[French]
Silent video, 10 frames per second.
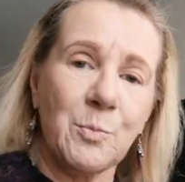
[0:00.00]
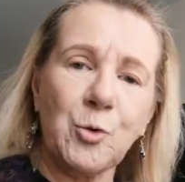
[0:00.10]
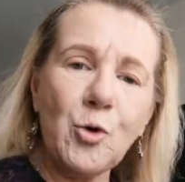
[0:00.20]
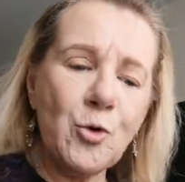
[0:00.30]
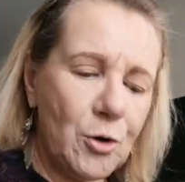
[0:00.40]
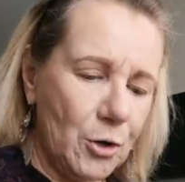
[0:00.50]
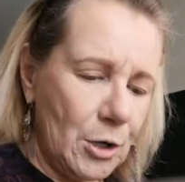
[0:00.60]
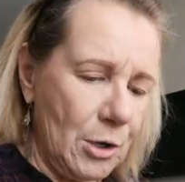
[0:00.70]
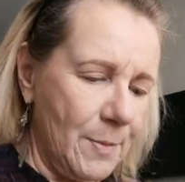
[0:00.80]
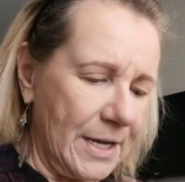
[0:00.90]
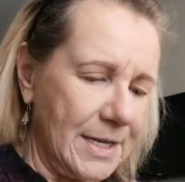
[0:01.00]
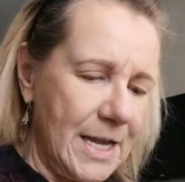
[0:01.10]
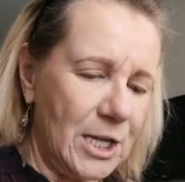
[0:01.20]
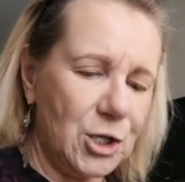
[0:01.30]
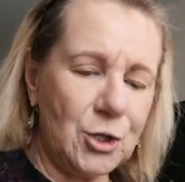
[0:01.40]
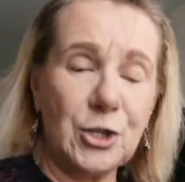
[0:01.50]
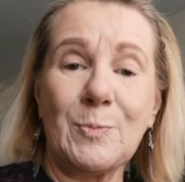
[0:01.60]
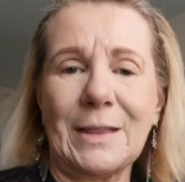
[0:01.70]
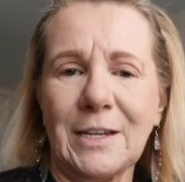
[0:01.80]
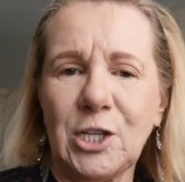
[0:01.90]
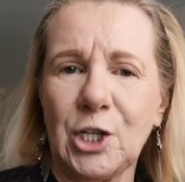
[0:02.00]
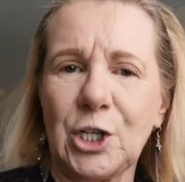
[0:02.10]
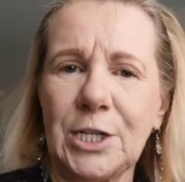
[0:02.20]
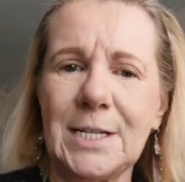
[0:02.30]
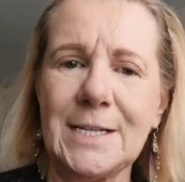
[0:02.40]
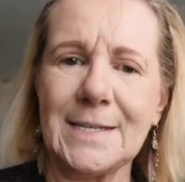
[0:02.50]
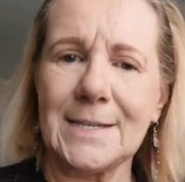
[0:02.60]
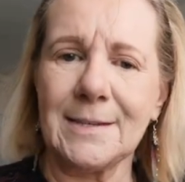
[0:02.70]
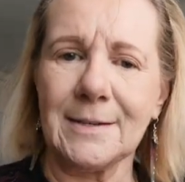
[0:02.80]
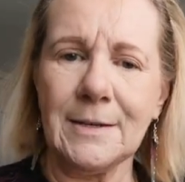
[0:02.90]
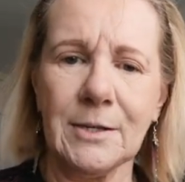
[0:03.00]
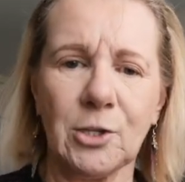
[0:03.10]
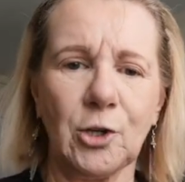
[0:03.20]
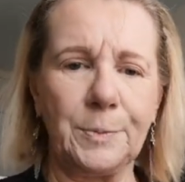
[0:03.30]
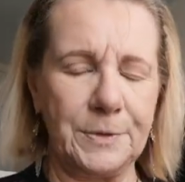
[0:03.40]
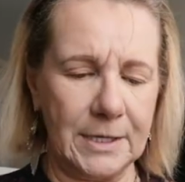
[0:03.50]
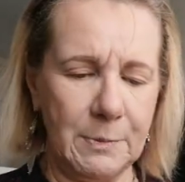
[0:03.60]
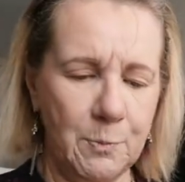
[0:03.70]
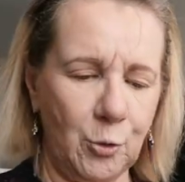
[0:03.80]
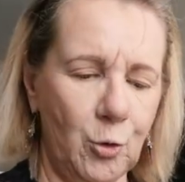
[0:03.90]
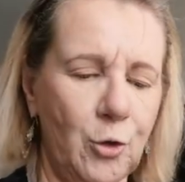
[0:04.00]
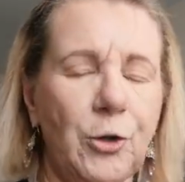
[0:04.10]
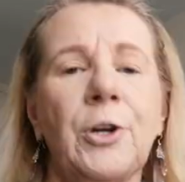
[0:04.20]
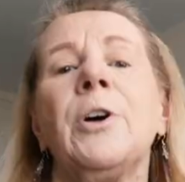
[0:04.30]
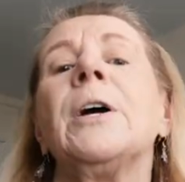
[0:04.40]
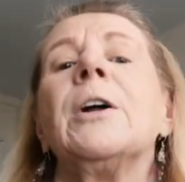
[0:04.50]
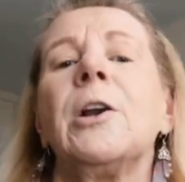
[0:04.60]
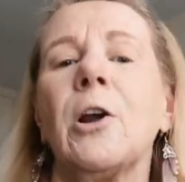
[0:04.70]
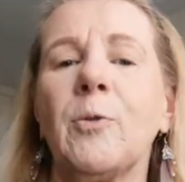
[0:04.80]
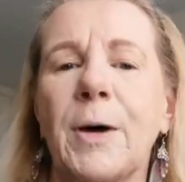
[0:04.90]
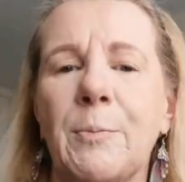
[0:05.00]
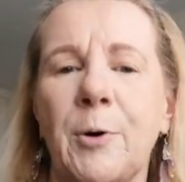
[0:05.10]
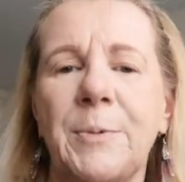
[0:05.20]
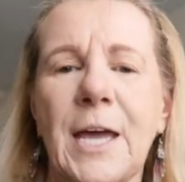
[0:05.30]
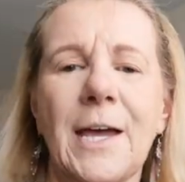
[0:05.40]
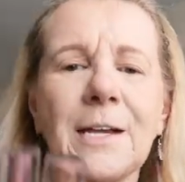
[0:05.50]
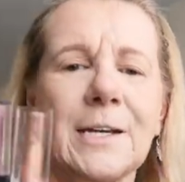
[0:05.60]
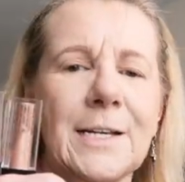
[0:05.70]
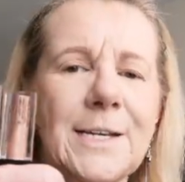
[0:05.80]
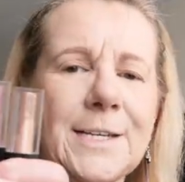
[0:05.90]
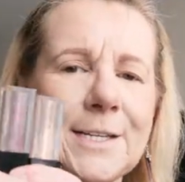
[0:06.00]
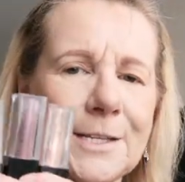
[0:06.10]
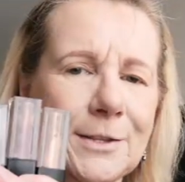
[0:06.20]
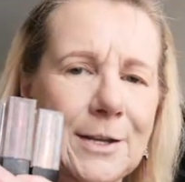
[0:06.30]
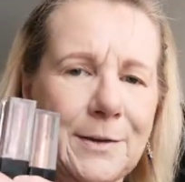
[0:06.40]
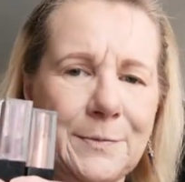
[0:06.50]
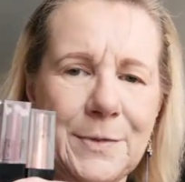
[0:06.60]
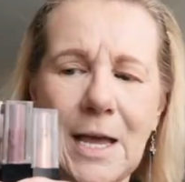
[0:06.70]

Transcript: Pour le maquillage de ce matin, j'ai décidé d'opter pour l'ombre à paupières liquide.